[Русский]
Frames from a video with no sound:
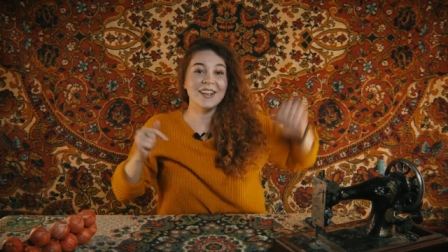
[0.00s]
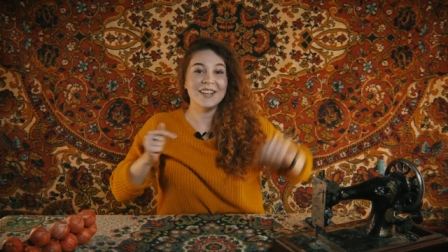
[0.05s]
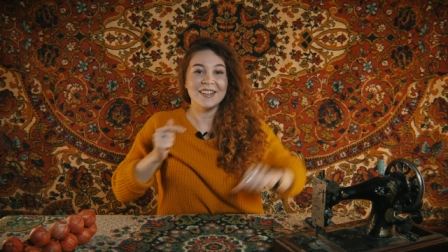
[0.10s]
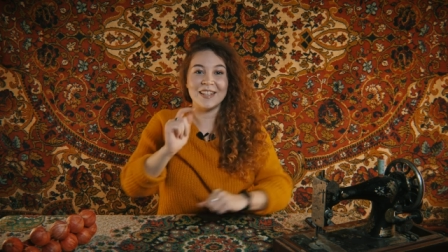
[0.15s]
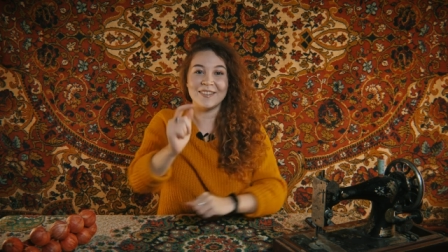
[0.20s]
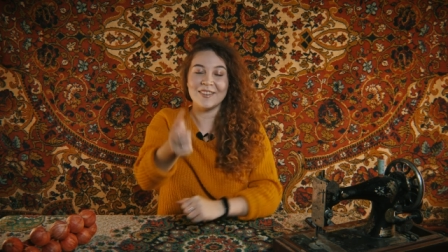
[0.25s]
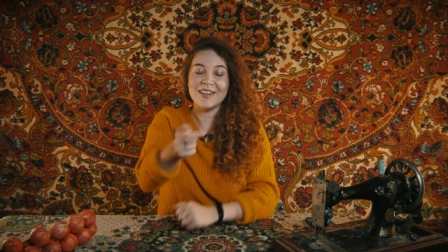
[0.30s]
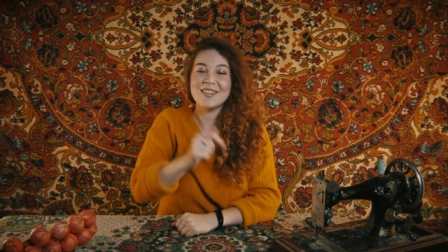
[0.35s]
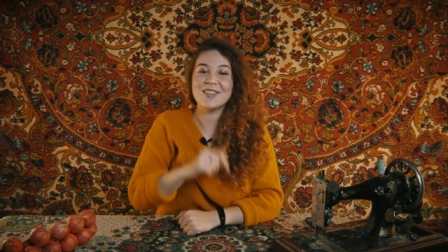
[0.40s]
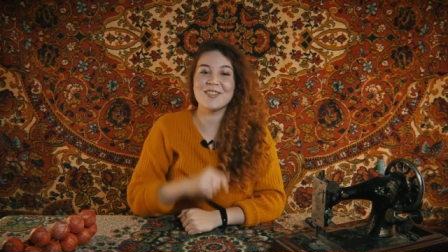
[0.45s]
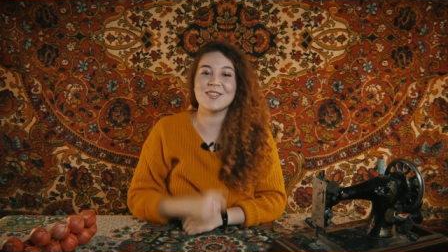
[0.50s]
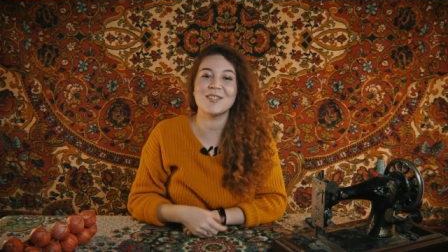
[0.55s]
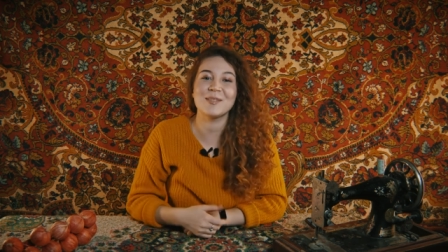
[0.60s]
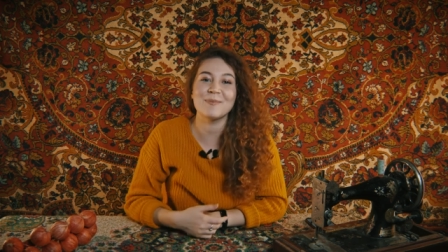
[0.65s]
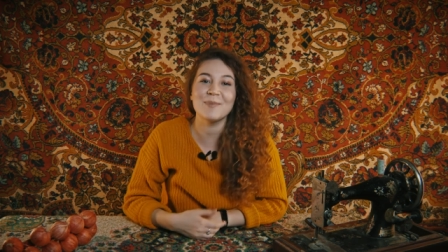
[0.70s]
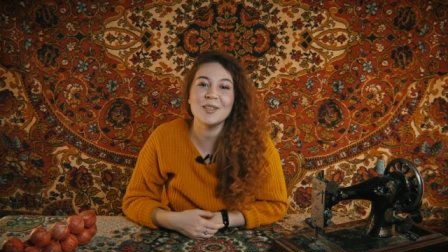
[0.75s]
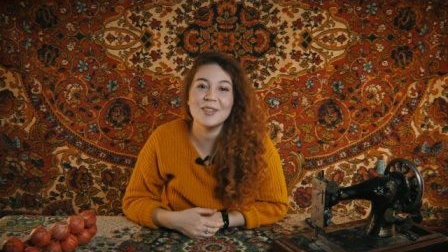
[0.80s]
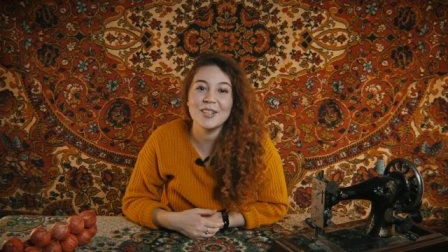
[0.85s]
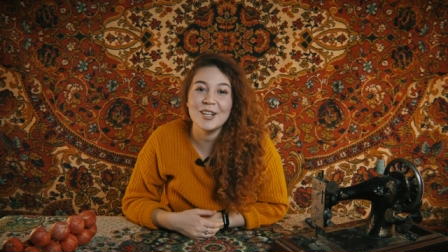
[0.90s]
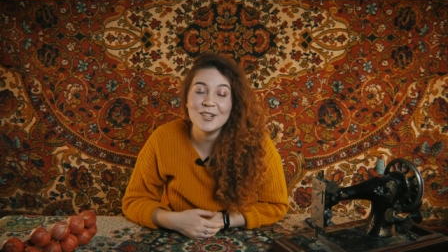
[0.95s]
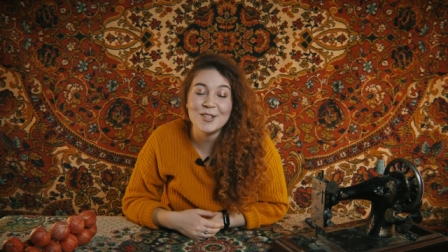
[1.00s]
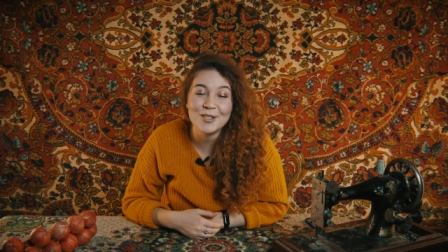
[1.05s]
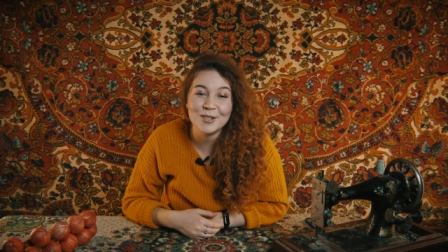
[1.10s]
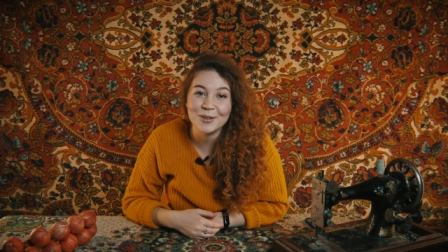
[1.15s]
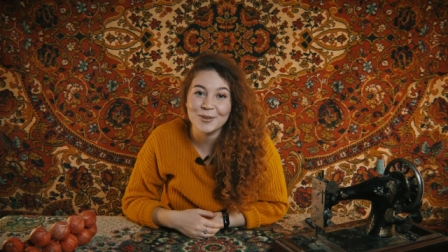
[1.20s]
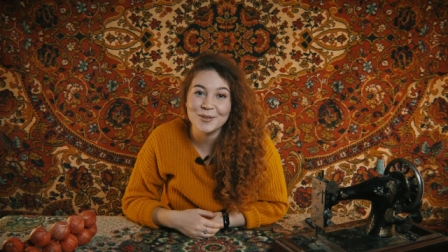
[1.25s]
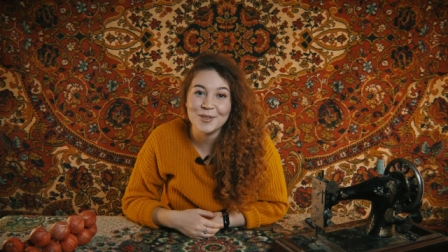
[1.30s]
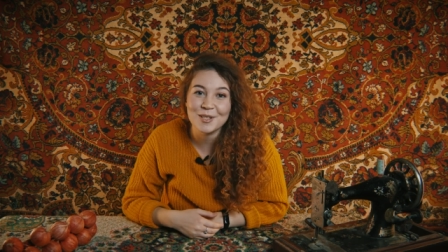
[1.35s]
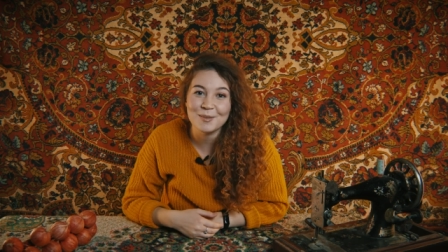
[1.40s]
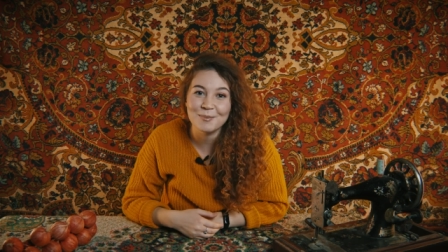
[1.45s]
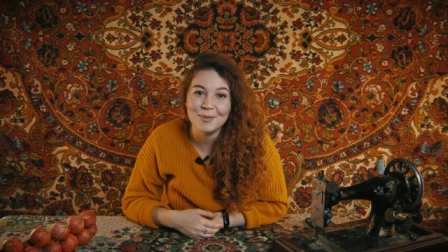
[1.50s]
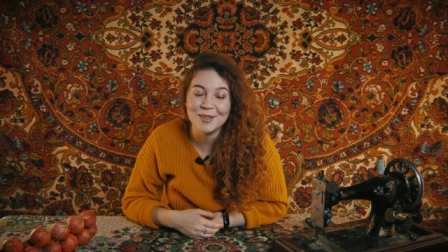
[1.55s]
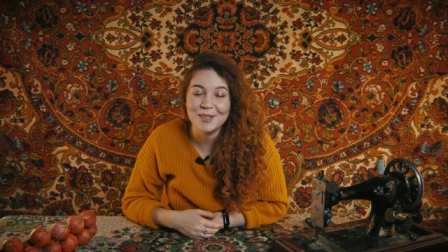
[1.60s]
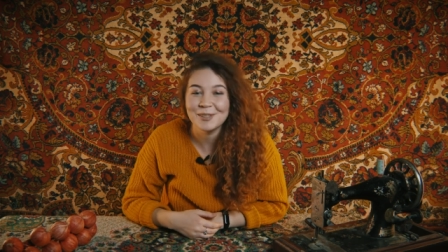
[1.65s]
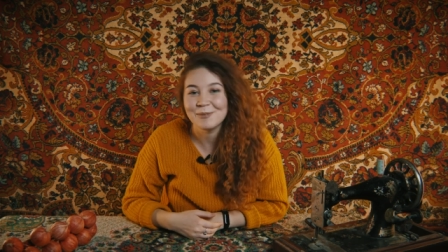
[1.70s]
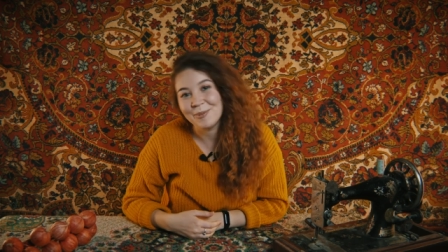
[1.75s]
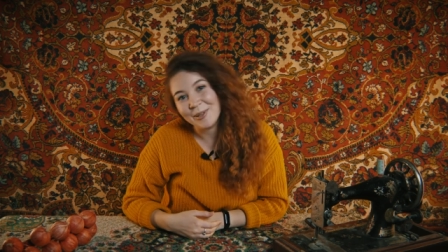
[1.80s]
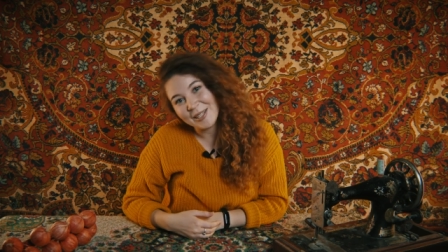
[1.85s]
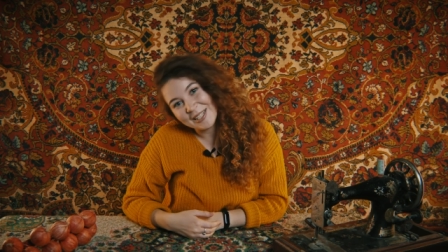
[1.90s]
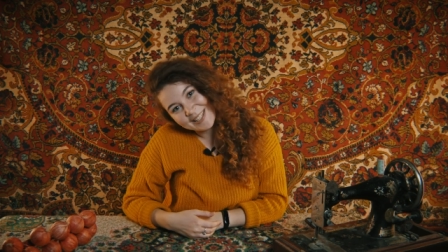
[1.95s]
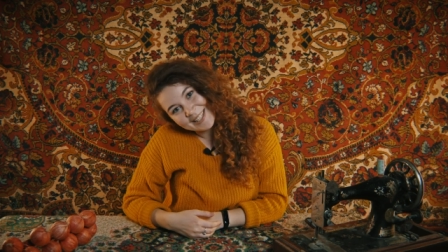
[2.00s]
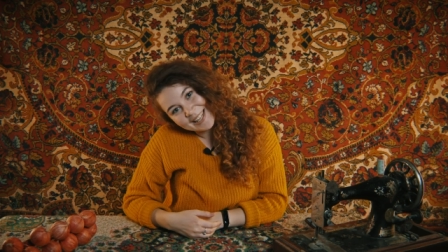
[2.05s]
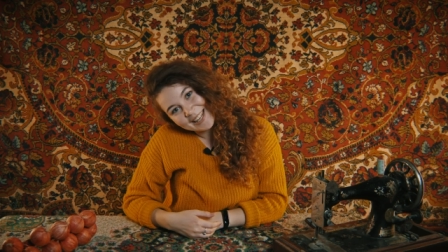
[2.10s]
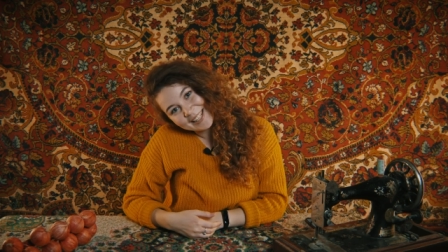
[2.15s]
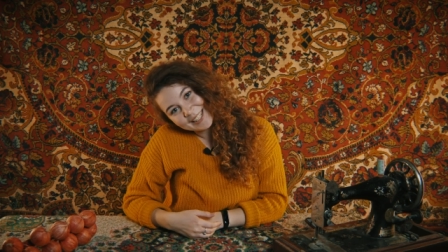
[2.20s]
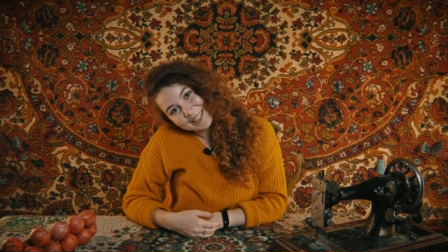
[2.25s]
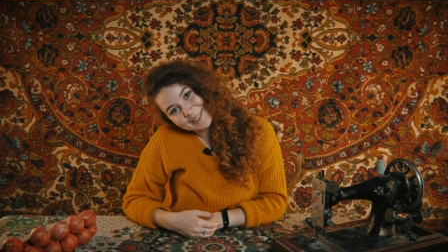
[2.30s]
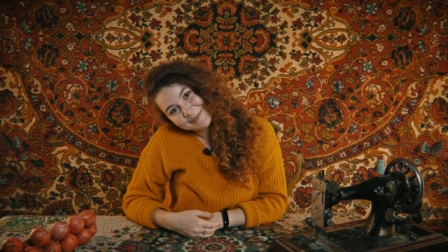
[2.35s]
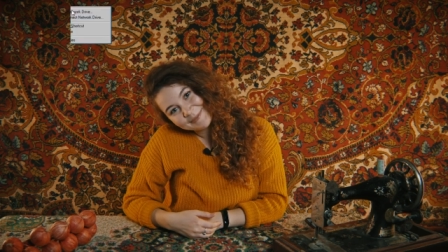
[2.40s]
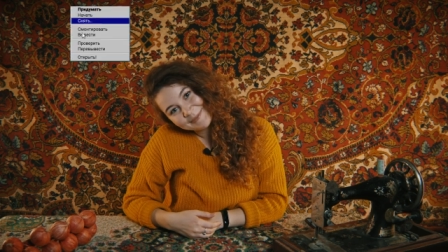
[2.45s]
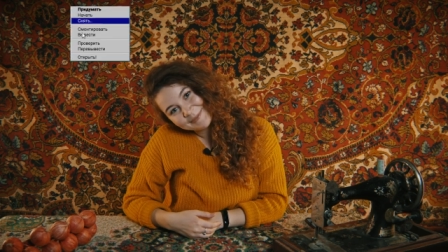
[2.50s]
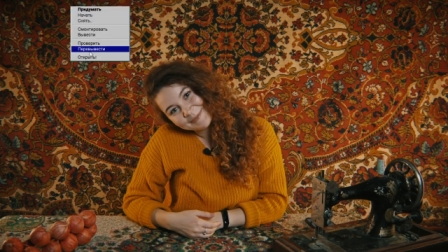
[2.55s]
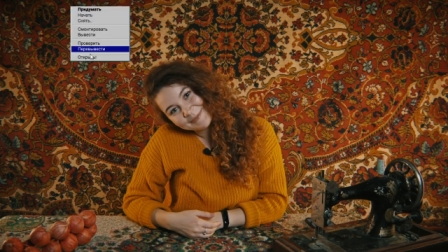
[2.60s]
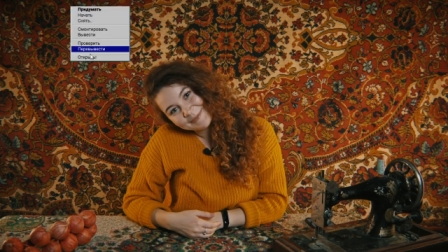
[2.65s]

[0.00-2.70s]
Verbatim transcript: Давайте же смотреть, что у нас было в политехе.